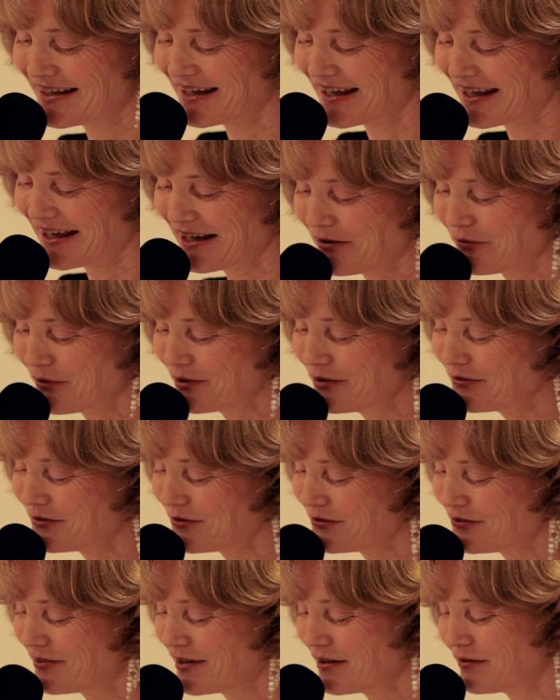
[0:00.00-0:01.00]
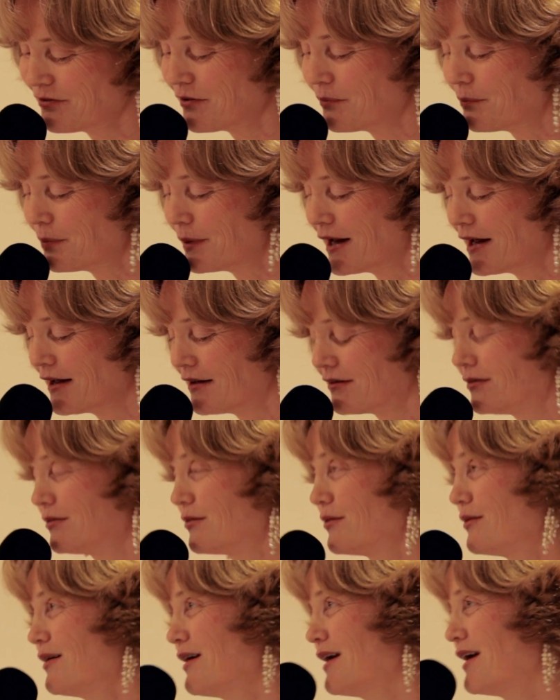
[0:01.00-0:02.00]
Enquanto esteve preso
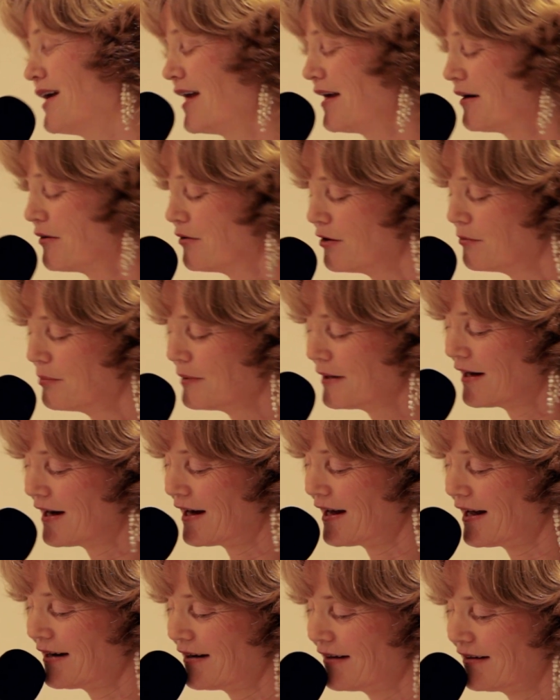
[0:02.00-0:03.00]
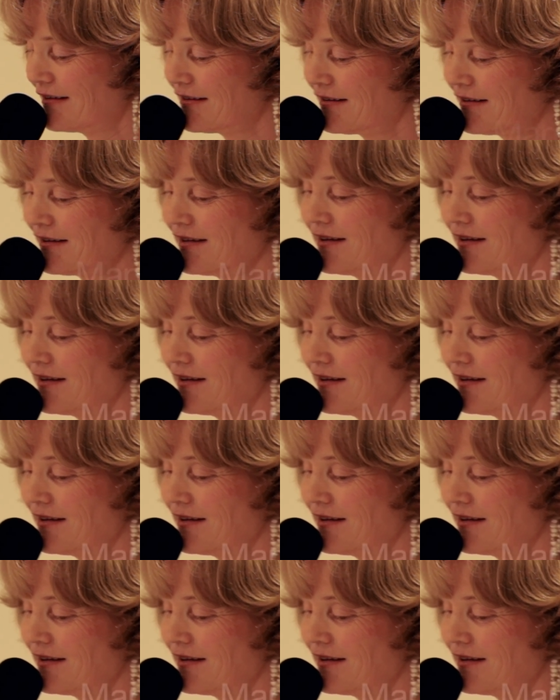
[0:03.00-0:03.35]
em Robben Island,